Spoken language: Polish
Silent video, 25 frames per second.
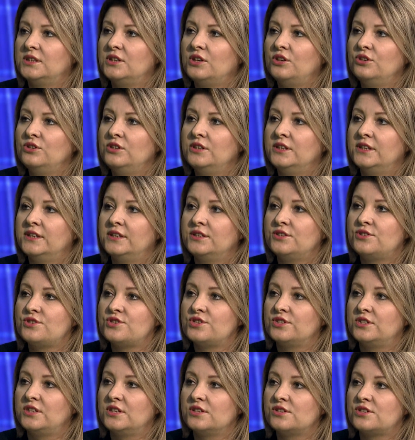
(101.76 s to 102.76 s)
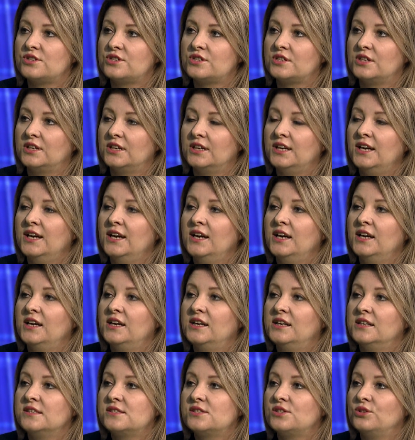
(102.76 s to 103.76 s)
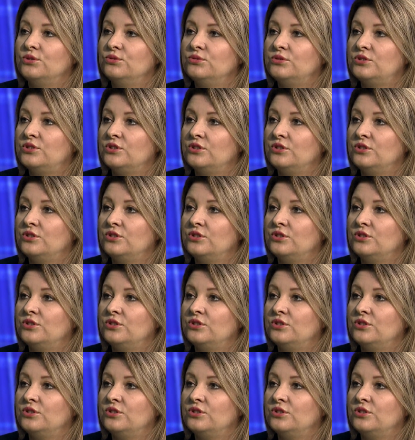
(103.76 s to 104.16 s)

rolne, czy też są